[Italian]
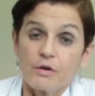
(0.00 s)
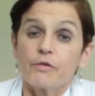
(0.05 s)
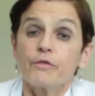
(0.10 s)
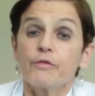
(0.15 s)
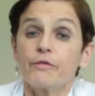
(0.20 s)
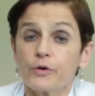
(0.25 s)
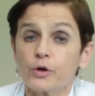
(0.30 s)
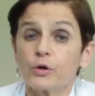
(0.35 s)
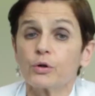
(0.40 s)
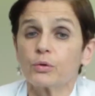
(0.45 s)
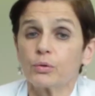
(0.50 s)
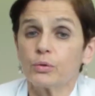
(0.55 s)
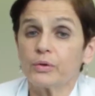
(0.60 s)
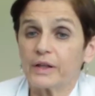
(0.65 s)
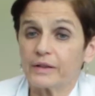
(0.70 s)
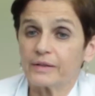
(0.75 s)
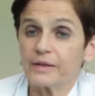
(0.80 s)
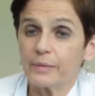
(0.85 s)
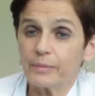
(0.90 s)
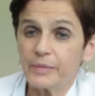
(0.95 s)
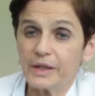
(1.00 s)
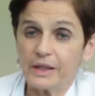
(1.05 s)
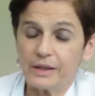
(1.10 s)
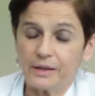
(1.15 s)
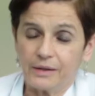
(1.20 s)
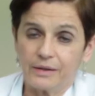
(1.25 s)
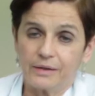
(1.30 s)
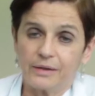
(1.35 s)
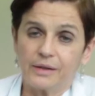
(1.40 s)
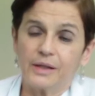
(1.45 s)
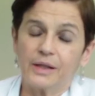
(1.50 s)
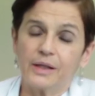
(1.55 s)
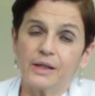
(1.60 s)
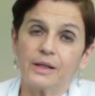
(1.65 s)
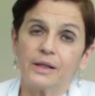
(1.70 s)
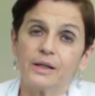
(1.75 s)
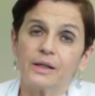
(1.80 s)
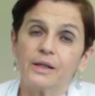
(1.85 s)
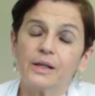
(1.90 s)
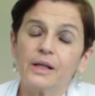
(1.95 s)

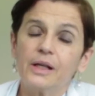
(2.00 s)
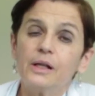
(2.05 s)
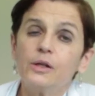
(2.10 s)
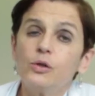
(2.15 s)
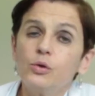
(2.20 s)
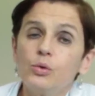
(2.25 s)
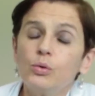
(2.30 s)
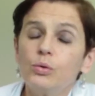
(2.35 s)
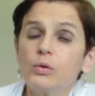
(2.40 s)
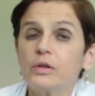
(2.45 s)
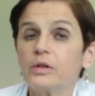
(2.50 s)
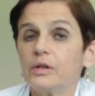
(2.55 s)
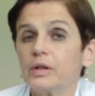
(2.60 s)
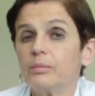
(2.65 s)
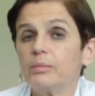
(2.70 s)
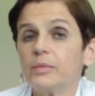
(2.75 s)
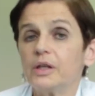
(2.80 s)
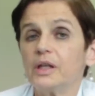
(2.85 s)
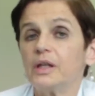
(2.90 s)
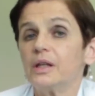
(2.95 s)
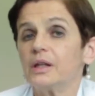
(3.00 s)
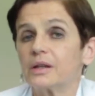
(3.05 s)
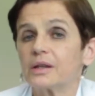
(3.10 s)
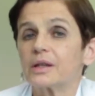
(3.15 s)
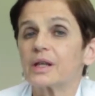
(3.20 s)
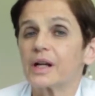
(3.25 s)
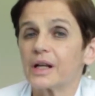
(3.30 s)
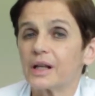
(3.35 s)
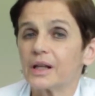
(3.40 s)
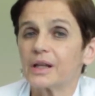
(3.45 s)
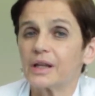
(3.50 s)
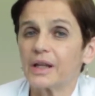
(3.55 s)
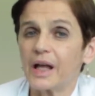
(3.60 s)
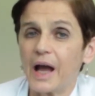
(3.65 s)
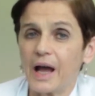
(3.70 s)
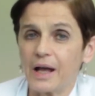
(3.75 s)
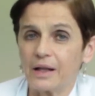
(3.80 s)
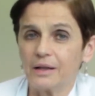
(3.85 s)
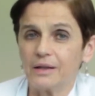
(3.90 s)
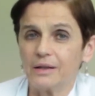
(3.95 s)
Fortunatamente negli ultimi 30
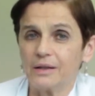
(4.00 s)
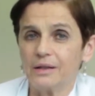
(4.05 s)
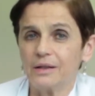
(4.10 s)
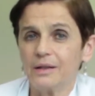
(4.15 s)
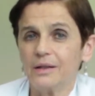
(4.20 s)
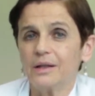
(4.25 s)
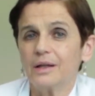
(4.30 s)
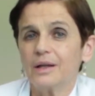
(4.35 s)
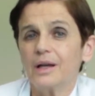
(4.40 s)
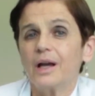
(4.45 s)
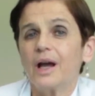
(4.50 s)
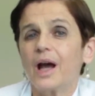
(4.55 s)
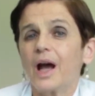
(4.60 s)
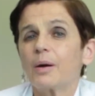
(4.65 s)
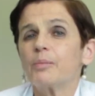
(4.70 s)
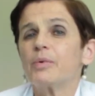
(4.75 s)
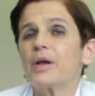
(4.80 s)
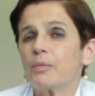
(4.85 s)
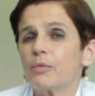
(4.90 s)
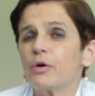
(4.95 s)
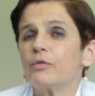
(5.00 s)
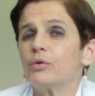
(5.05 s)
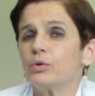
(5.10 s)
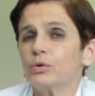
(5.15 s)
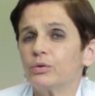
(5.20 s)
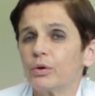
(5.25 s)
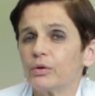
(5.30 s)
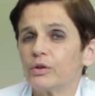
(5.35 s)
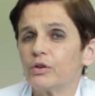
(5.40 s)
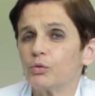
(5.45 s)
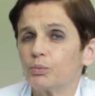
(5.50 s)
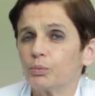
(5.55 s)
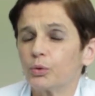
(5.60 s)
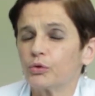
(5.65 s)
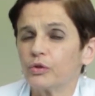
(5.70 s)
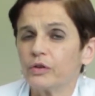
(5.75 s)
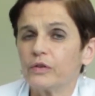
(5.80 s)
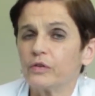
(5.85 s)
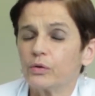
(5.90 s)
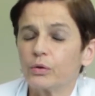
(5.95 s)
anni abbiamo avuto a
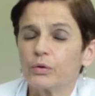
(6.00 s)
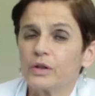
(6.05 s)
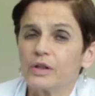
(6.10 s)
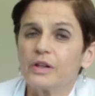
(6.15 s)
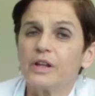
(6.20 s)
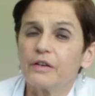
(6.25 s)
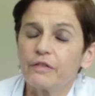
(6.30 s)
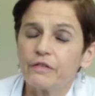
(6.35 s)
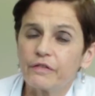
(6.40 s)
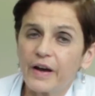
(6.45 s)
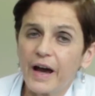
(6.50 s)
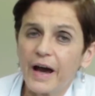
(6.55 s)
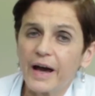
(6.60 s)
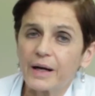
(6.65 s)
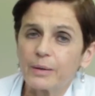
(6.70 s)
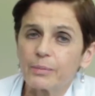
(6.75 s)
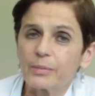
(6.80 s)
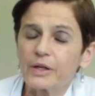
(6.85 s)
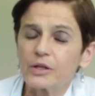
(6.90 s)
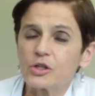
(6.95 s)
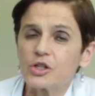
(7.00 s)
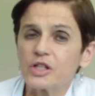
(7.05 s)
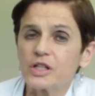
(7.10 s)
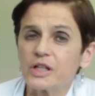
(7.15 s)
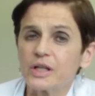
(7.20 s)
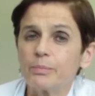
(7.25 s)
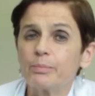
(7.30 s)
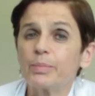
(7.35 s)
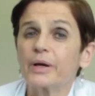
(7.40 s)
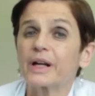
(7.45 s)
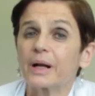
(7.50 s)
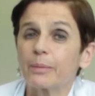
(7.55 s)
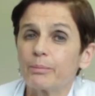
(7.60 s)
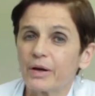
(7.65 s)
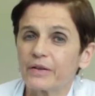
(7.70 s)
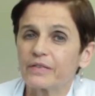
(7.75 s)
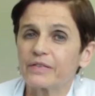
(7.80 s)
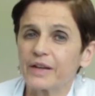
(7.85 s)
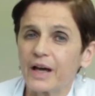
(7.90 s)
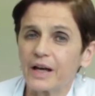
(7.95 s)
disposizione dei farmaci per
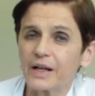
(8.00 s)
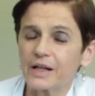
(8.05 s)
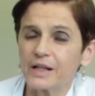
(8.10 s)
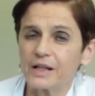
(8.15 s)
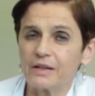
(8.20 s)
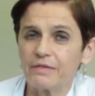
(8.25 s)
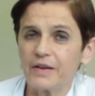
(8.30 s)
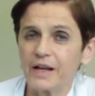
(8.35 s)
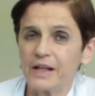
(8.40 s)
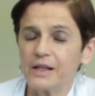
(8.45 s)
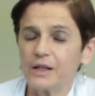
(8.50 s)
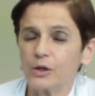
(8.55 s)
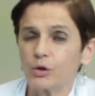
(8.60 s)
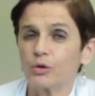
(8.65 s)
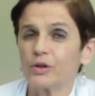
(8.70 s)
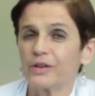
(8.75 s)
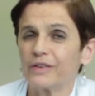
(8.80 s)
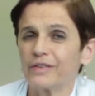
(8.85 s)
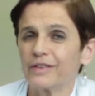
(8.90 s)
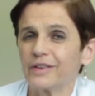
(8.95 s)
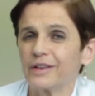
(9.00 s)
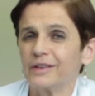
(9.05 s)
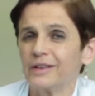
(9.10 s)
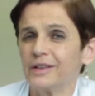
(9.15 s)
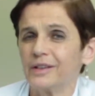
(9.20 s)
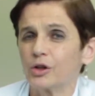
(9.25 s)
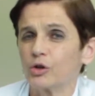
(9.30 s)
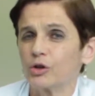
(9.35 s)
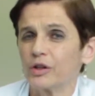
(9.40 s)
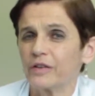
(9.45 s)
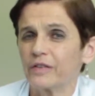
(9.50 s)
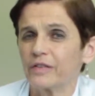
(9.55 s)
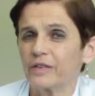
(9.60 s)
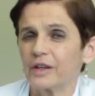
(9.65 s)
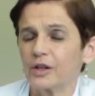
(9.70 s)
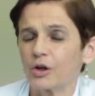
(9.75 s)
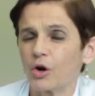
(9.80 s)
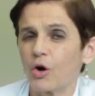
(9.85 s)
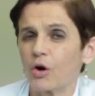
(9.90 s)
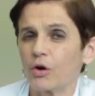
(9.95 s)
abbassare i livelli di
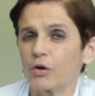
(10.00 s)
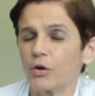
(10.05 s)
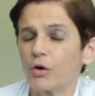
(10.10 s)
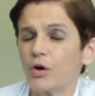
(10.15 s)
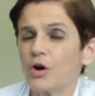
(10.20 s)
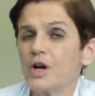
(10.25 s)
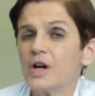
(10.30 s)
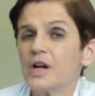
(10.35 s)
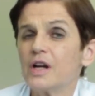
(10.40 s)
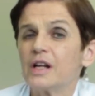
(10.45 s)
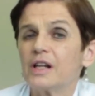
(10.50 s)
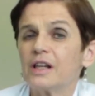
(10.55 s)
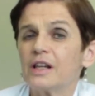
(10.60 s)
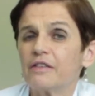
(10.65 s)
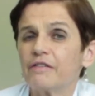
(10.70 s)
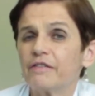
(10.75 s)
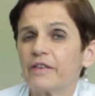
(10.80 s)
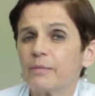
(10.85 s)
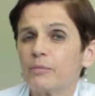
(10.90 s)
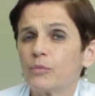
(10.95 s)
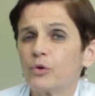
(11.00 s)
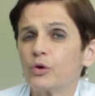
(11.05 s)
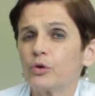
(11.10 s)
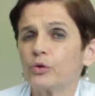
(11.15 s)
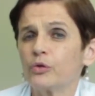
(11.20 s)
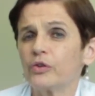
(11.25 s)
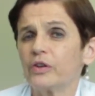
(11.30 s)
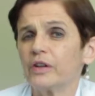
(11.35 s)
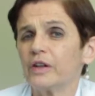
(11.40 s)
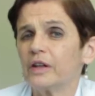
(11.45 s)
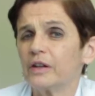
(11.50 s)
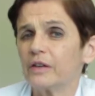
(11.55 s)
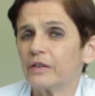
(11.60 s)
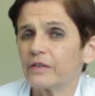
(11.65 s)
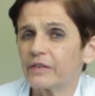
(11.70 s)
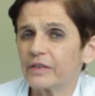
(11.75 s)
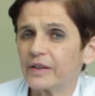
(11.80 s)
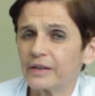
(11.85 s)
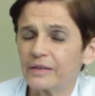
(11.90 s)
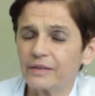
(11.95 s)
colesterolo, le famose
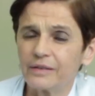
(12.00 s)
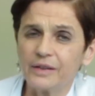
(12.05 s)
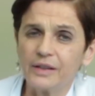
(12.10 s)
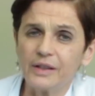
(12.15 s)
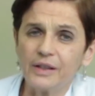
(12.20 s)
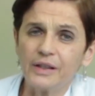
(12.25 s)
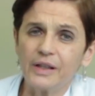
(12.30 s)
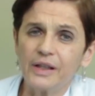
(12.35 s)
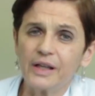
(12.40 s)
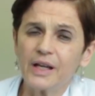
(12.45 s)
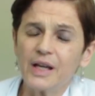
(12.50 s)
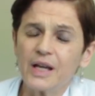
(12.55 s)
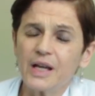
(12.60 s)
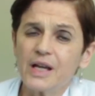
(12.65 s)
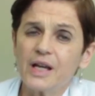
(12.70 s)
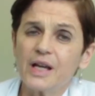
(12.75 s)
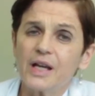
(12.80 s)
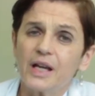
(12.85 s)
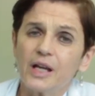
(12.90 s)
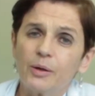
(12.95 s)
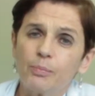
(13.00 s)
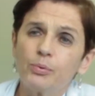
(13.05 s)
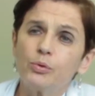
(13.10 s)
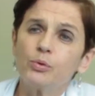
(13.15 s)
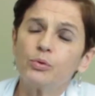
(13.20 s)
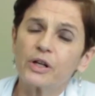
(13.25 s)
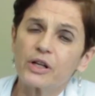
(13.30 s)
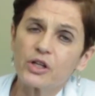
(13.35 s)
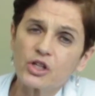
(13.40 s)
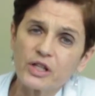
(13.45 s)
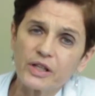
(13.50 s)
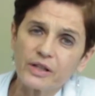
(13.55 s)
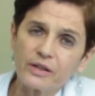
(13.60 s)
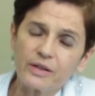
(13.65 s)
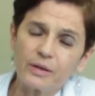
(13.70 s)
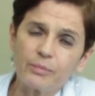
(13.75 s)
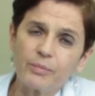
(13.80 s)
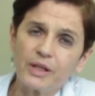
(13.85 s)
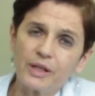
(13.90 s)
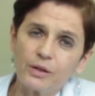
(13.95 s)
statine e più
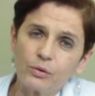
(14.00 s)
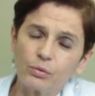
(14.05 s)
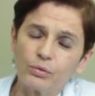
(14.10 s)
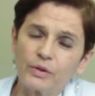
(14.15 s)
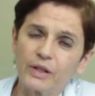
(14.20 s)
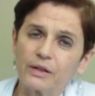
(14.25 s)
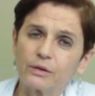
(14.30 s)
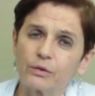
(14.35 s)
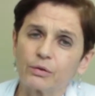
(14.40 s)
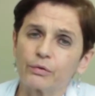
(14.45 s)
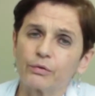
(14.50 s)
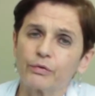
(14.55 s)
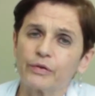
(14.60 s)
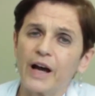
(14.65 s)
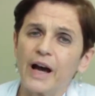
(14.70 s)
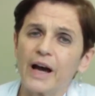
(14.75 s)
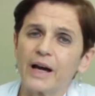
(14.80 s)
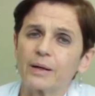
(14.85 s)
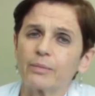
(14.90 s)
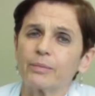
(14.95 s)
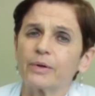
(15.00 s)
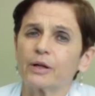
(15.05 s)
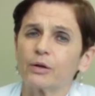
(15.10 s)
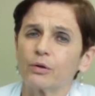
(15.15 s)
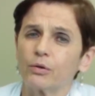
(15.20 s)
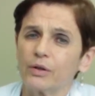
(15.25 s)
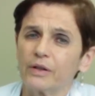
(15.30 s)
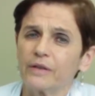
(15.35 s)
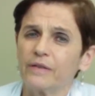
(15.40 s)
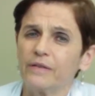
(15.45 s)
recentemente un altro farmaco, le